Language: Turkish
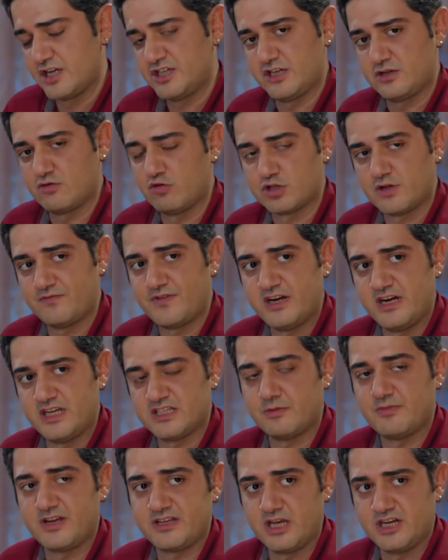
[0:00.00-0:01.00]
Anacık o
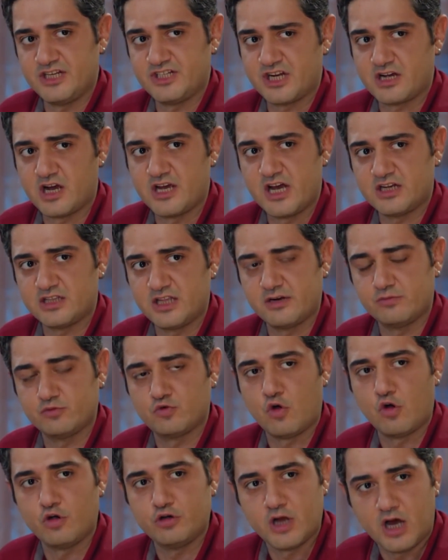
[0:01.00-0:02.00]
zafer ne zaman gelecek?
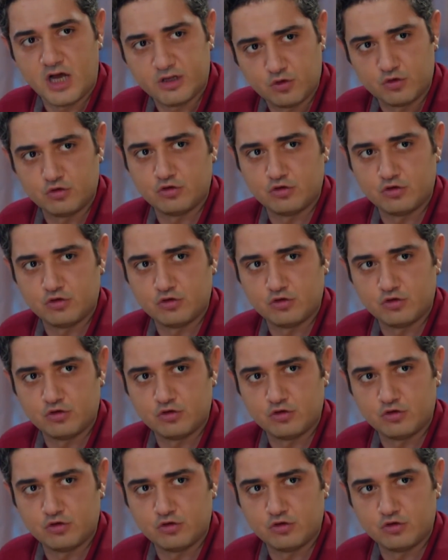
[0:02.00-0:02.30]
Ayaklarım toynağa